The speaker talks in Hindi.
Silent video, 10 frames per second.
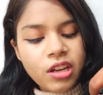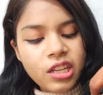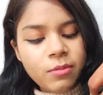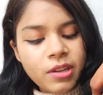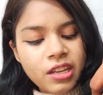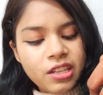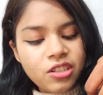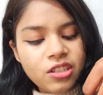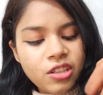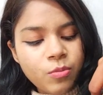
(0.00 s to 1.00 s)
था नहीं मैं
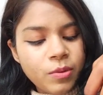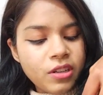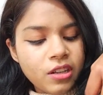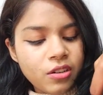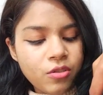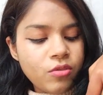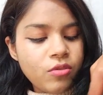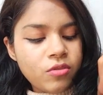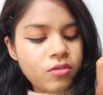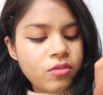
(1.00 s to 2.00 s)
कैची से ही ओपन कर रही हूँ
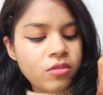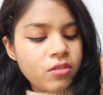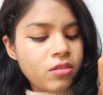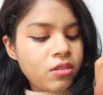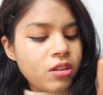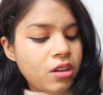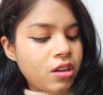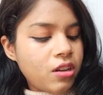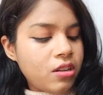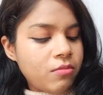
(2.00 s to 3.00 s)

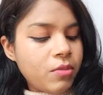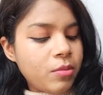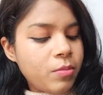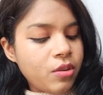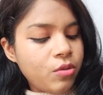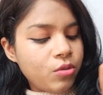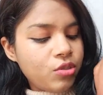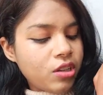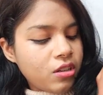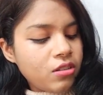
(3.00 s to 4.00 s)
एंड मे बी ये हो
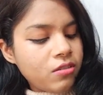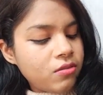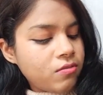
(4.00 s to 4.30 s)
जाएगा